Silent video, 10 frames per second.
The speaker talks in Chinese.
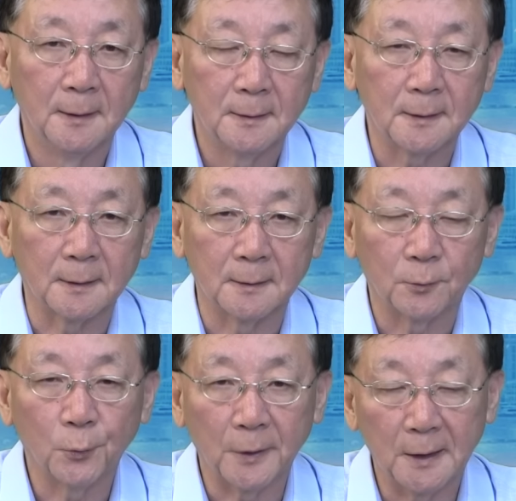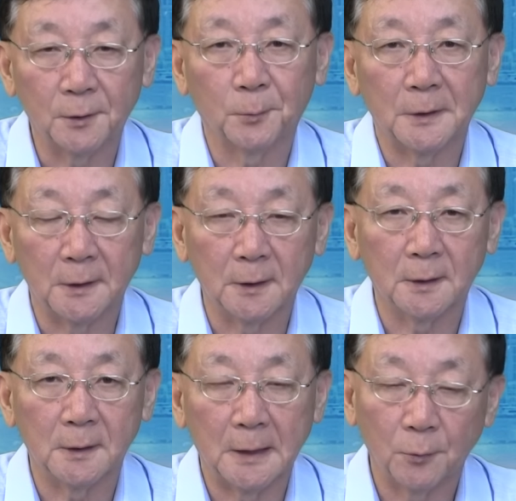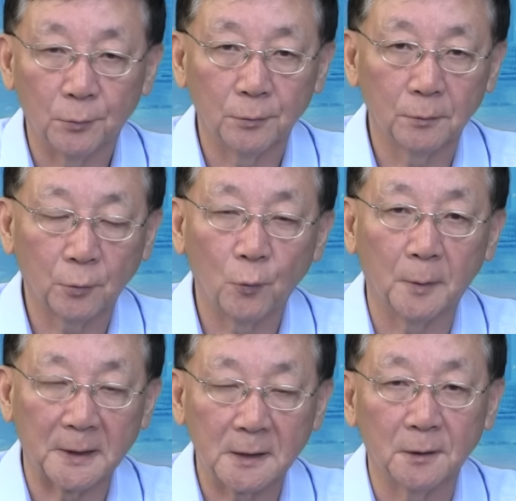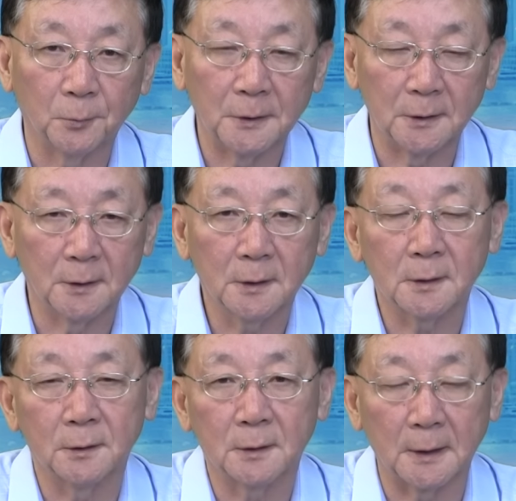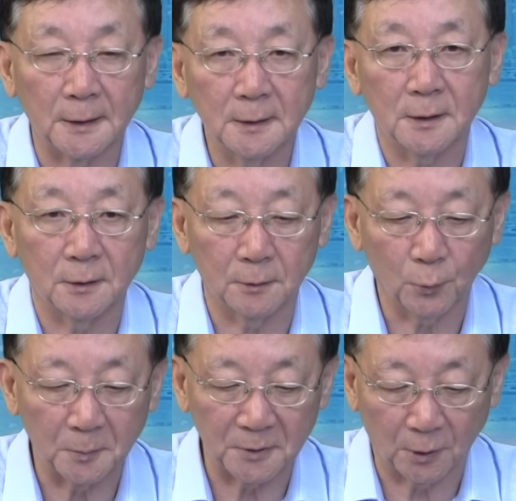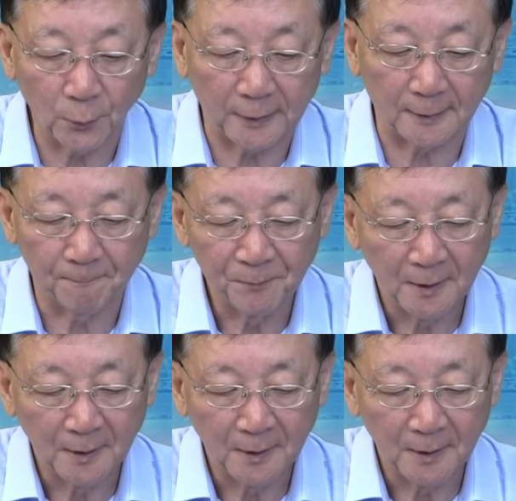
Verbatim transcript: 这个供应链的问题和人工通货膨胀的问题，这个肯定是会比较贵的。